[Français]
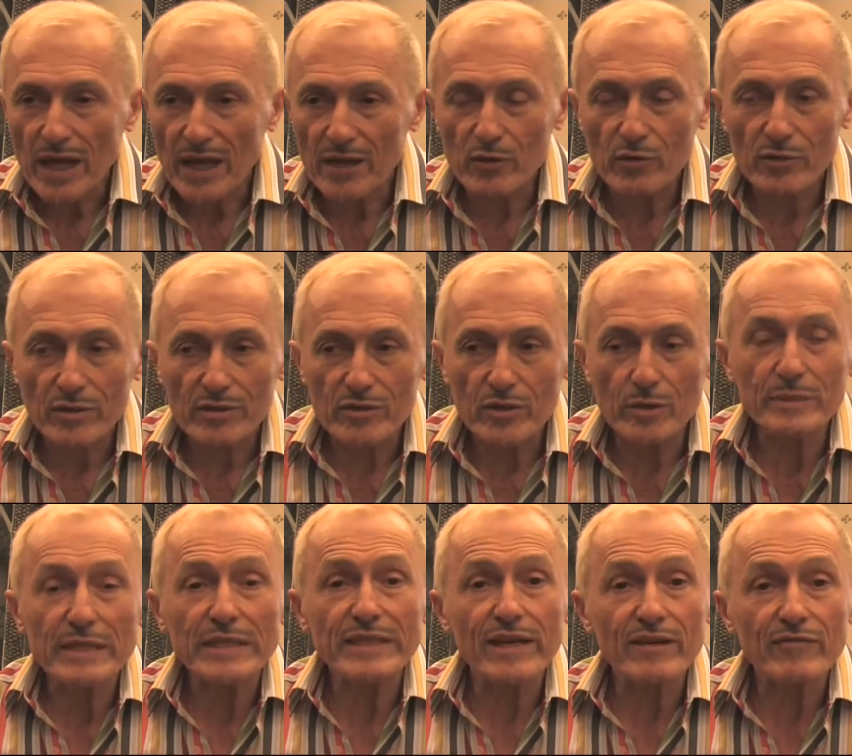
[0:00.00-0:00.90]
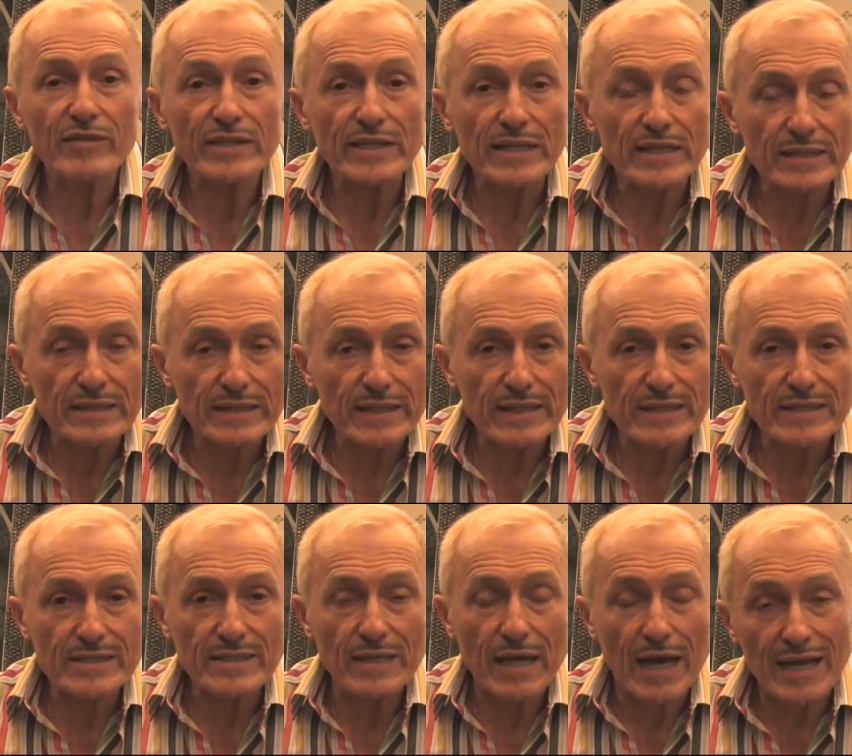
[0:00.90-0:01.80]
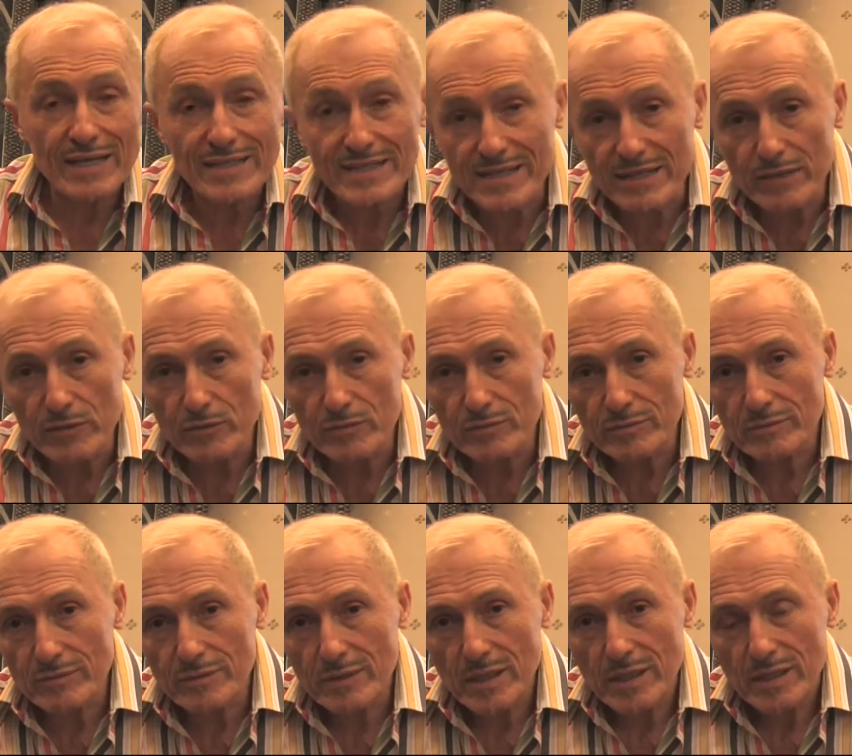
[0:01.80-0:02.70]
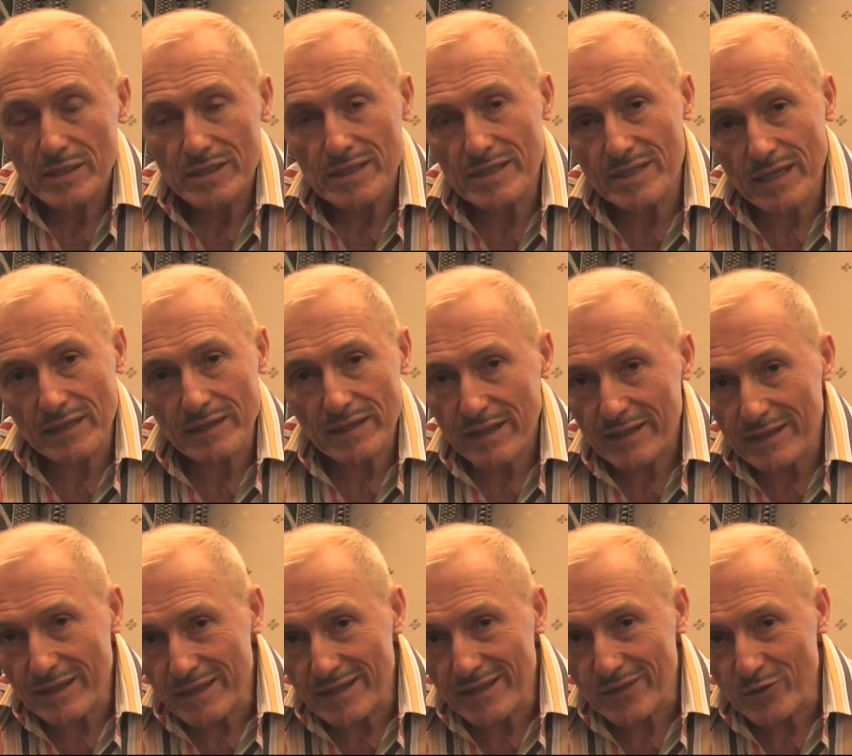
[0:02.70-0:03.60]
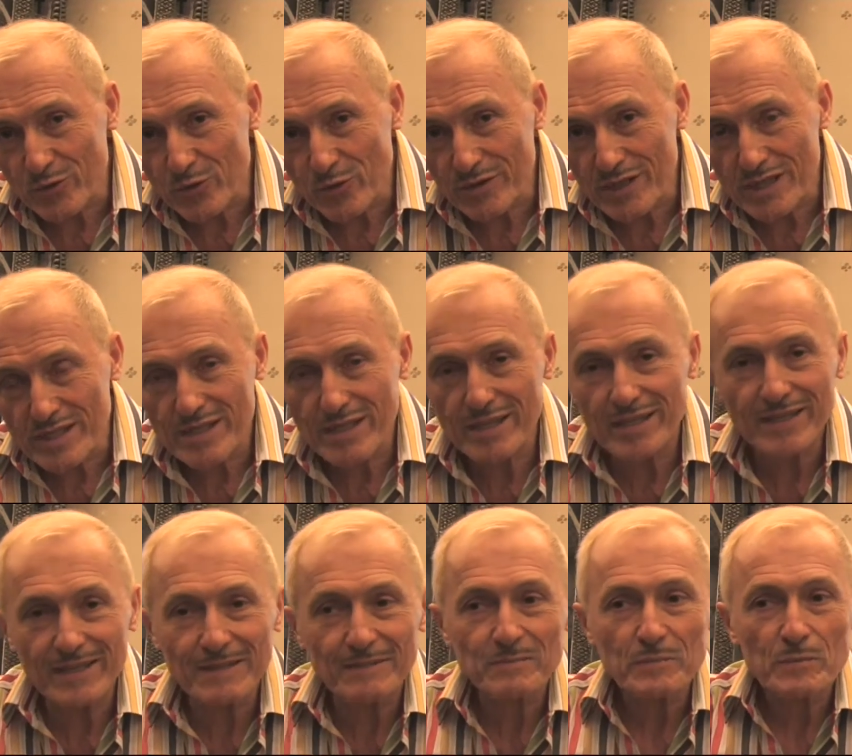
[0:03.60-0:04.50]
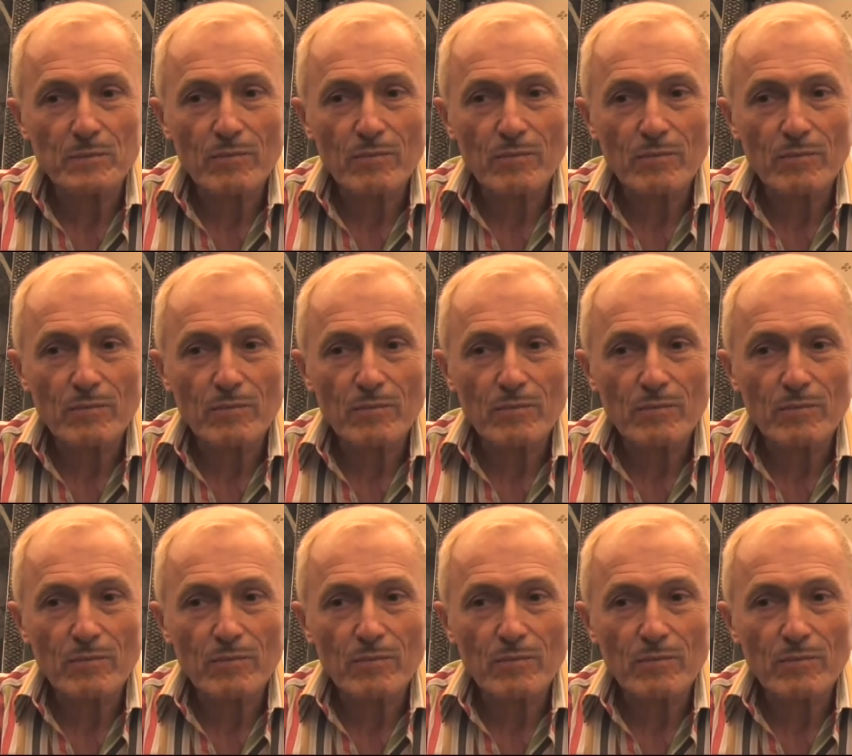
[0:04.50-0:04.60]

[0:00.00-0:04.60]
Alors, comme il y avait un texte assez long, qui s'intercalait entre les airs.